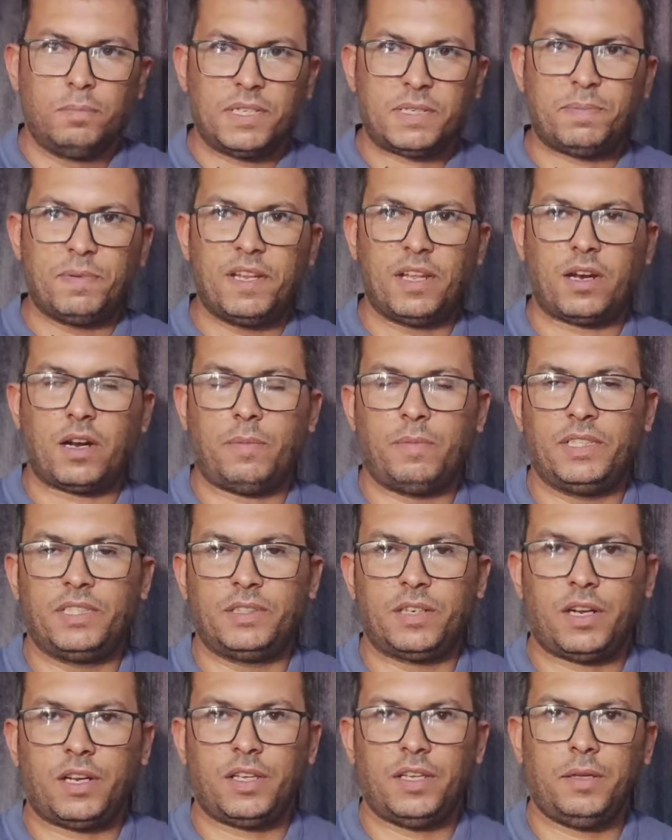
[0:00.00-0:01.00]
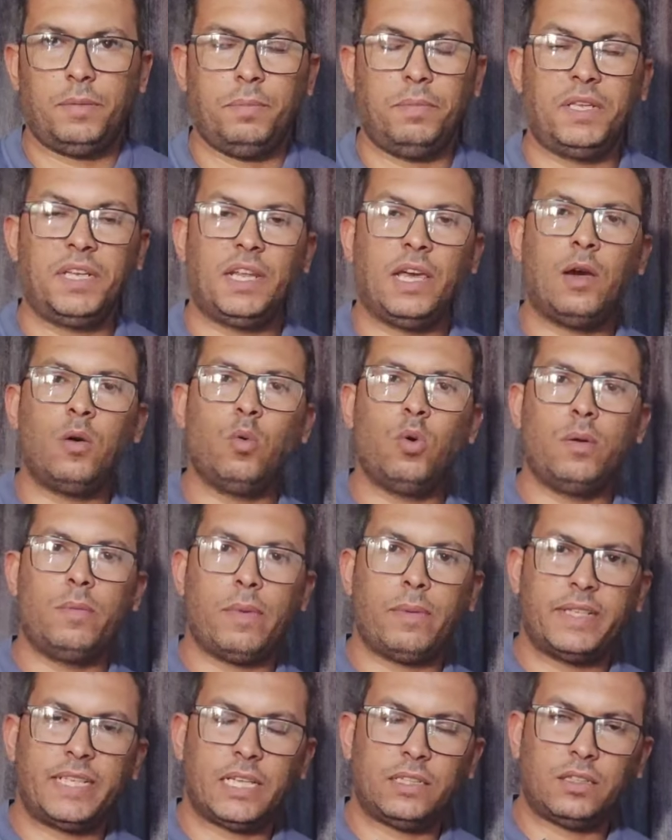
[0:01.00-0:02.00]
بسم الله الرحمن الرحيم من اول
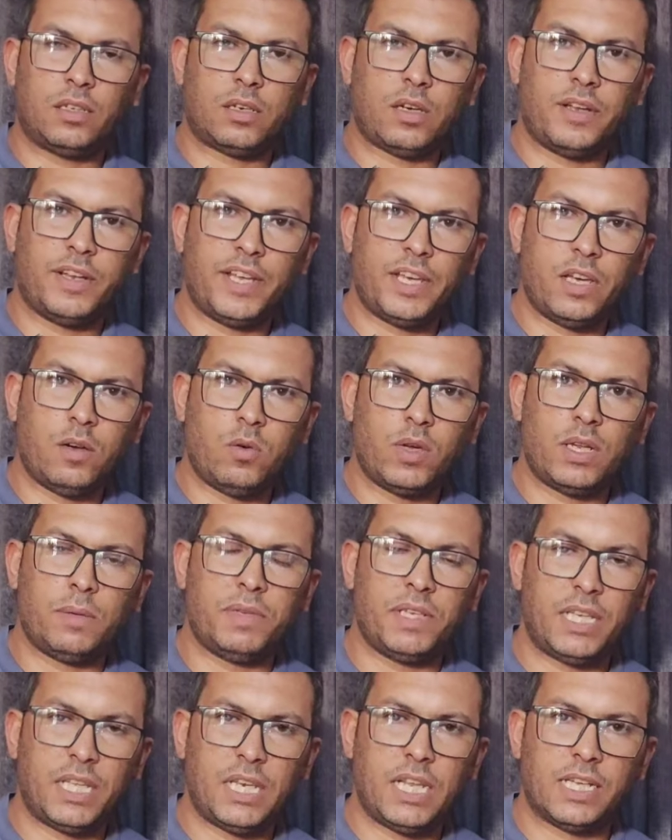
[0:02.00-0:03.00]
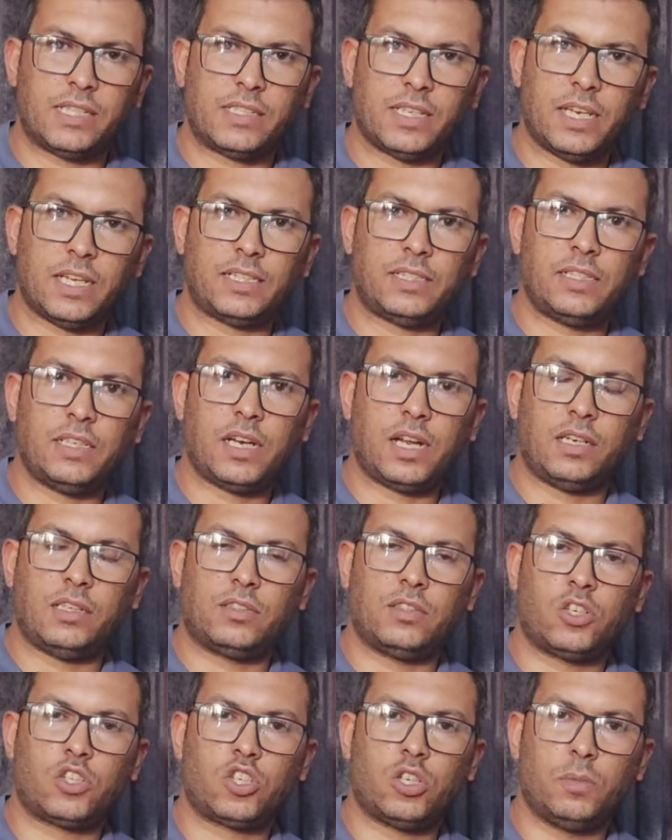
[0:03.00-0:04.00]
ما بدات القناه وانا بيجي لي اسئله كتير عن
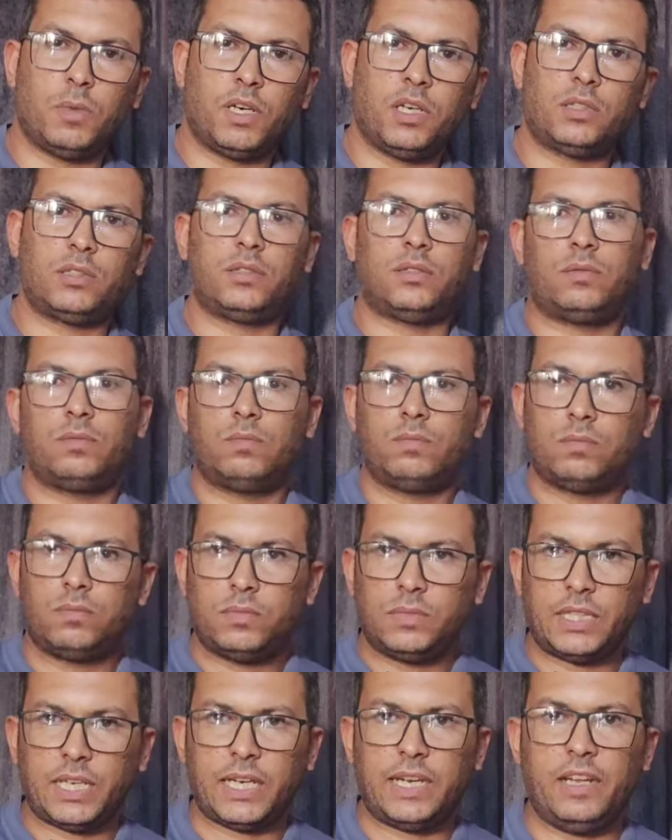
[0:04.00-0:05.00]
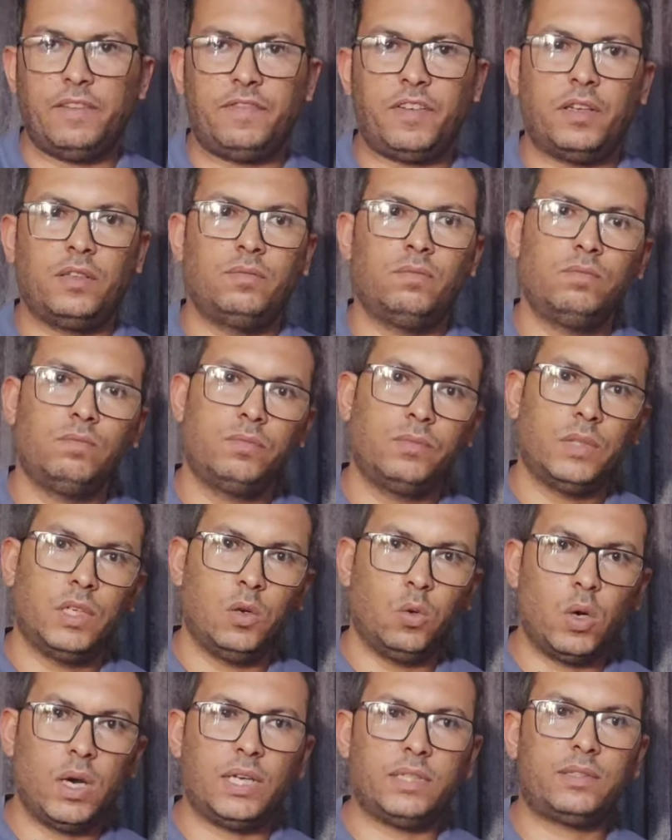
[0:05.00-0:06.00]
التشطيبات تكلفه
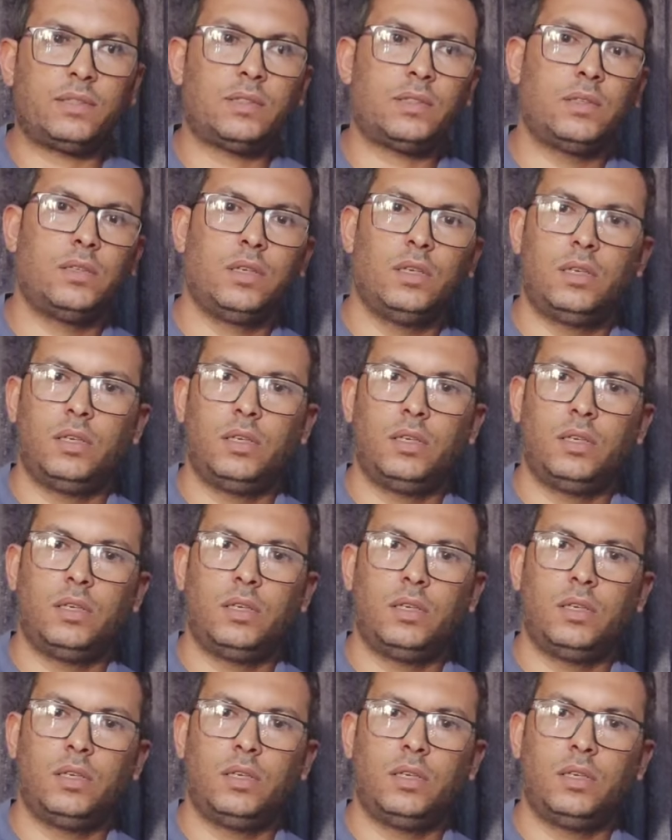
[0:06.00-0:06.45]
الوقت